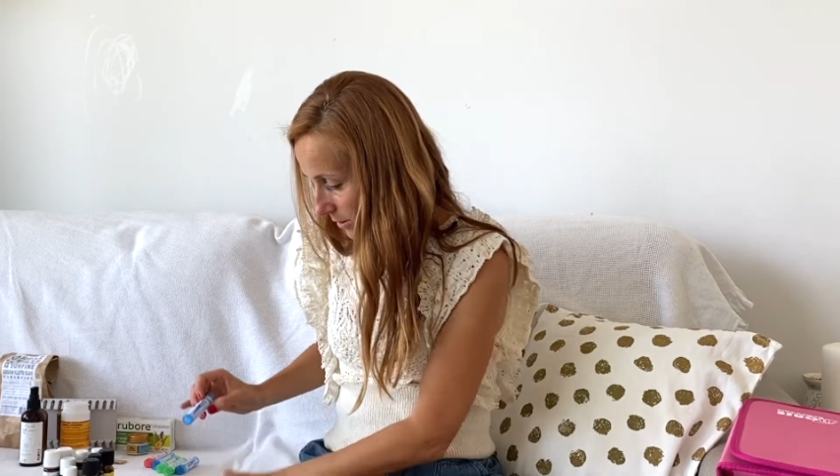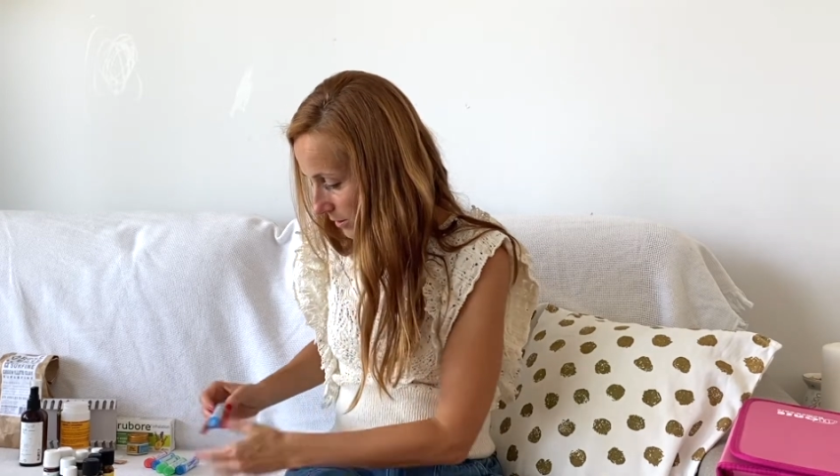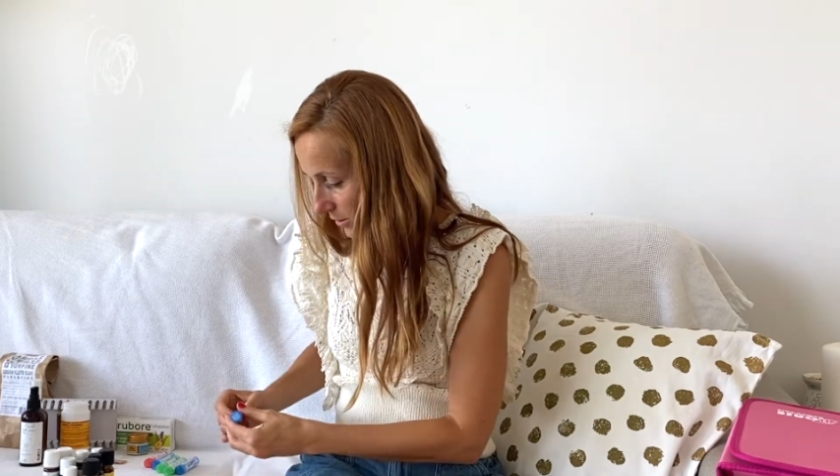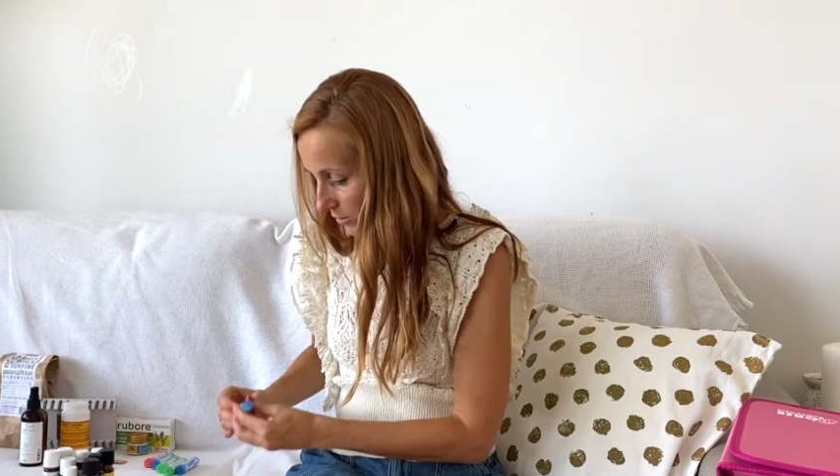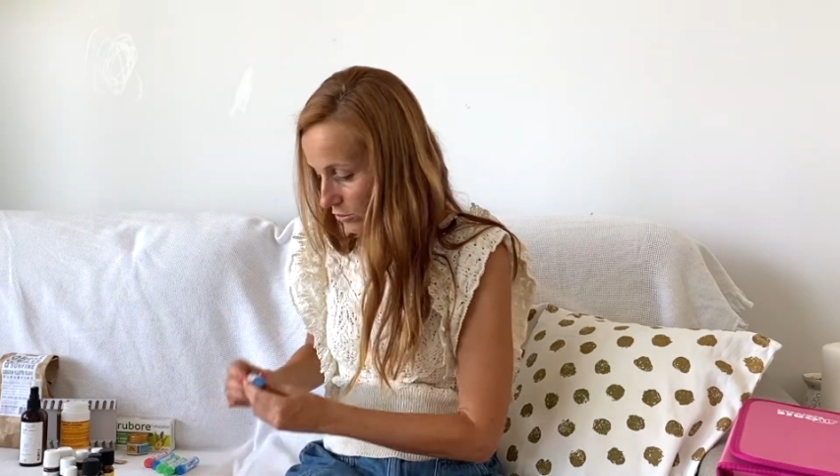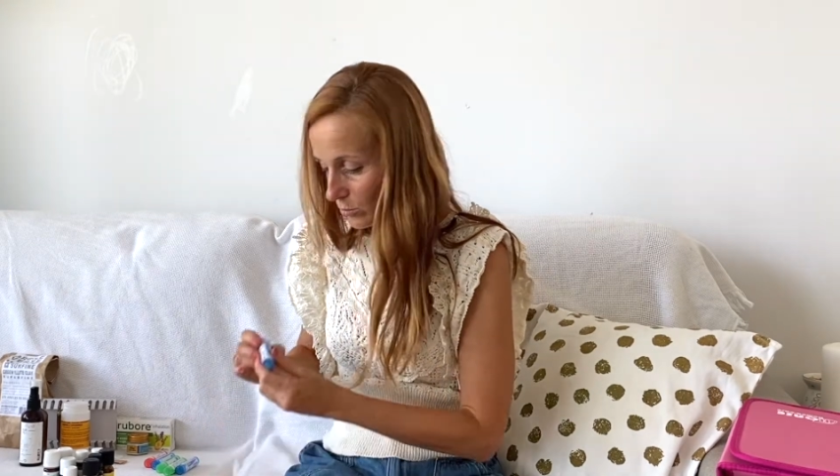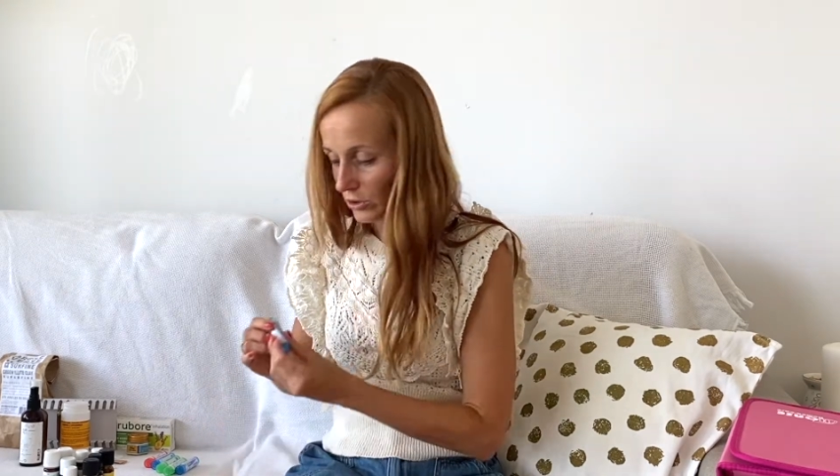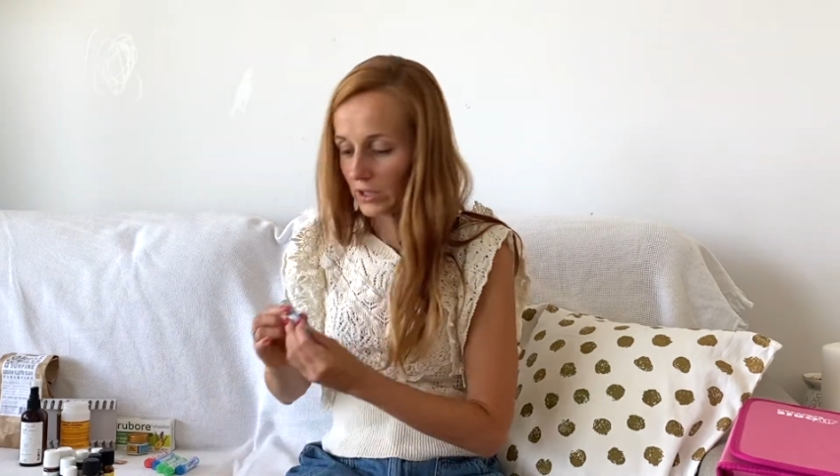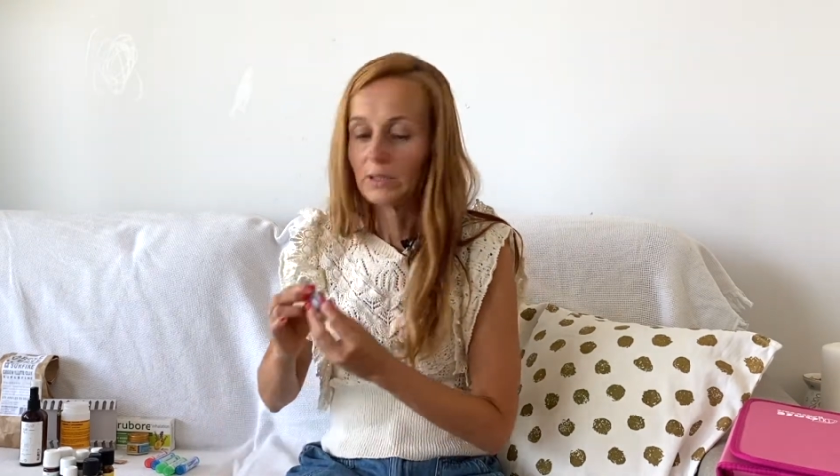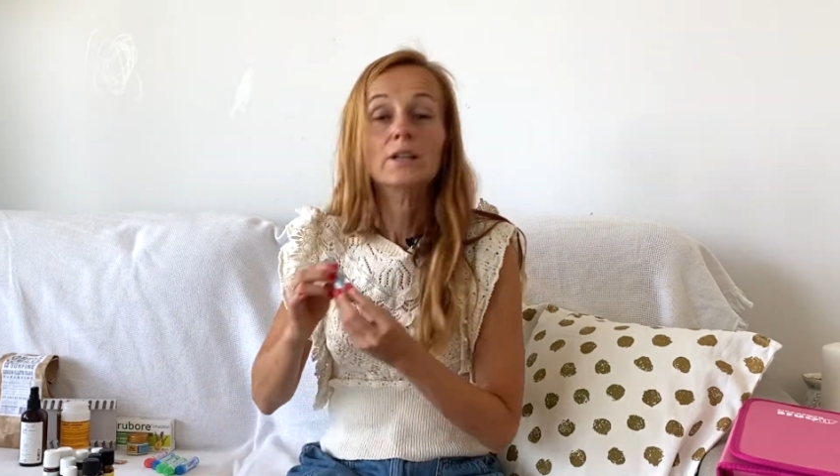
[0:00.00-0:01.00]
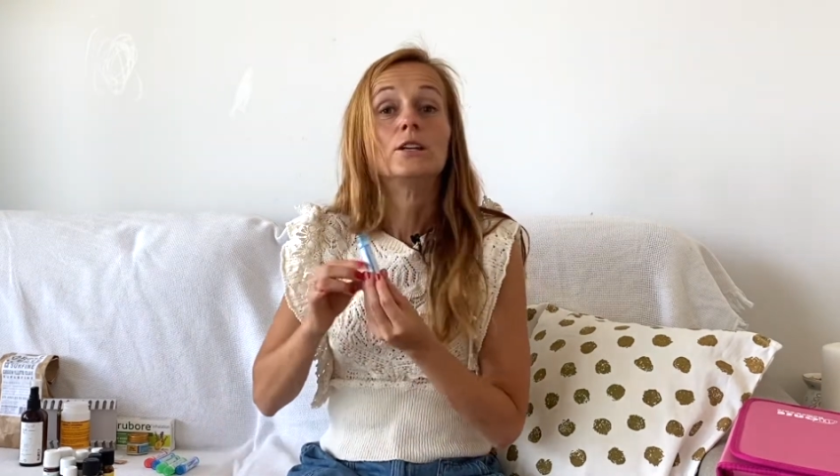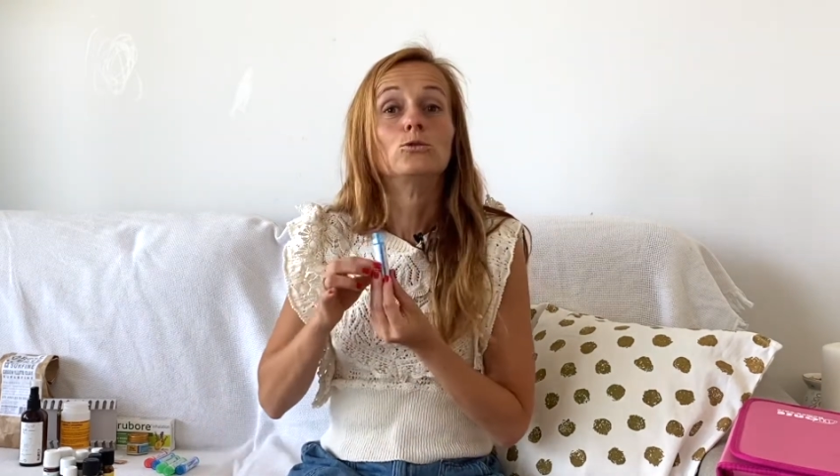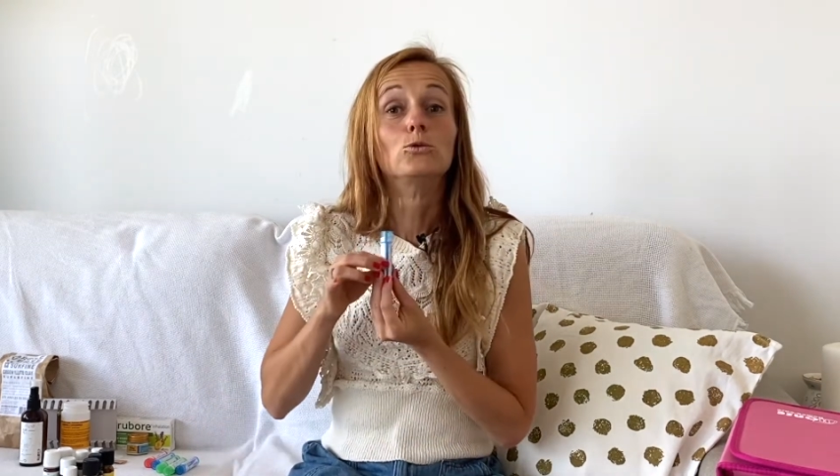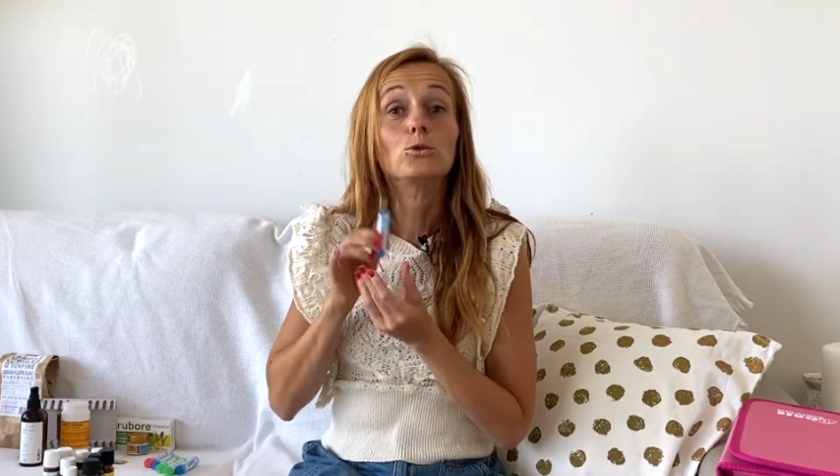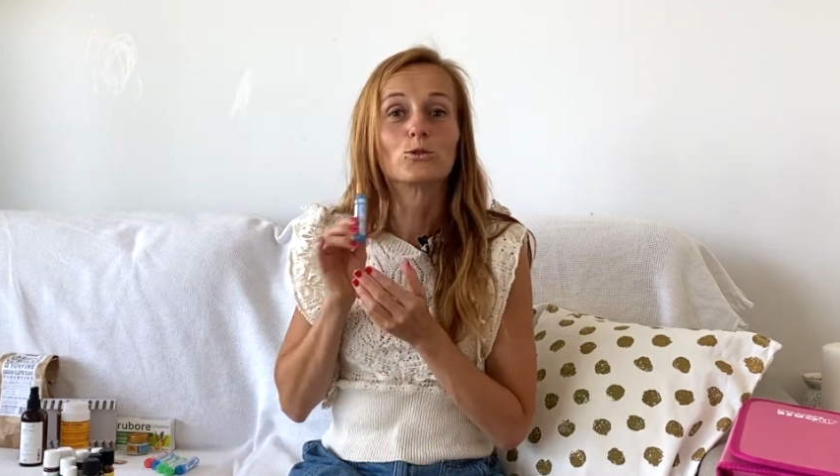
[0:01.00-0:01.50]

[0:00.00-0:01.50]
Qu'est-ce que je vais montrer Nux